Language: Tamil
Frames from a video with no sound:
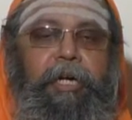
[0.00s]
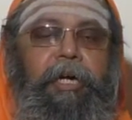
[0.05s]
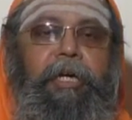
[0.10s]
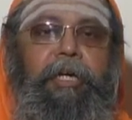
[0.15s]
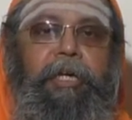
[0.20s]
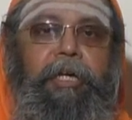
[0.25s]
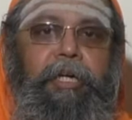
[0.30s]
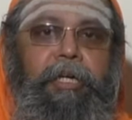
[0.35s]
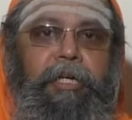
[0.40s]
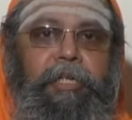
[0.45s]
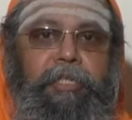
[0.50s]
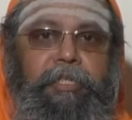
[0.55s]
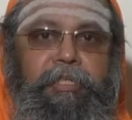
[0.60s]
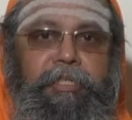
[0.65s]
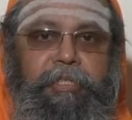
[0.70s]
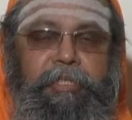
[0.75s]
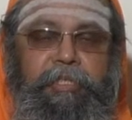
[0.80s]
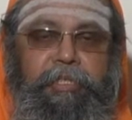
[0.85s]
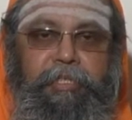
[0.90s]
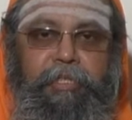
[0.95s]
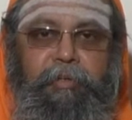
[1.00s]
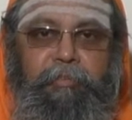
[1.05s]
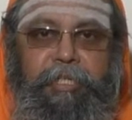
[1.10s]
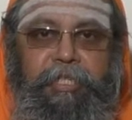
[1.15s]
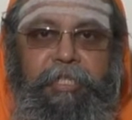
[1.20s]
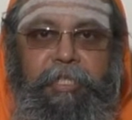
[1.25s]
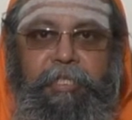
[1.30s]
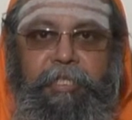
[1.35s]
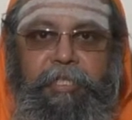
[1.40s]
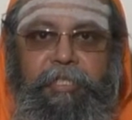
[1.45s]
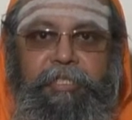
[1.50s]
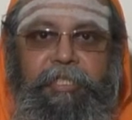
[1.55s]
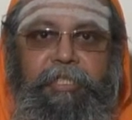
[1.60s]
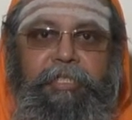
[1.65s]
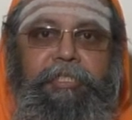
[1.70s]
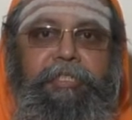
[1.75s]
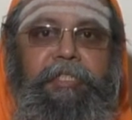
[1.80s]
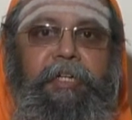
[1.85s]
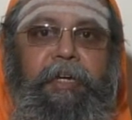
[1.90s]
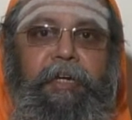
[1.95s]
ஆனால் நம்ம எதை
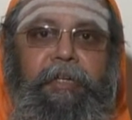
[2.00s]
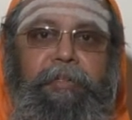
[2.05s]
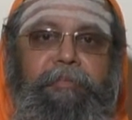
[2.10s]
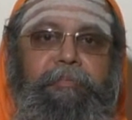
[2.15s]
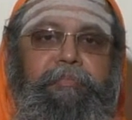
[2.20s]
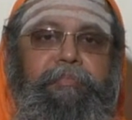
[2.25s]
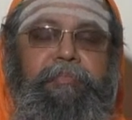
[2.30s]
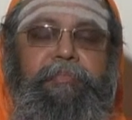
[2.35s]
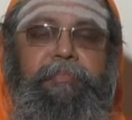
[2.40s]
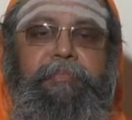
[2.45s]
செஞ்சாலும்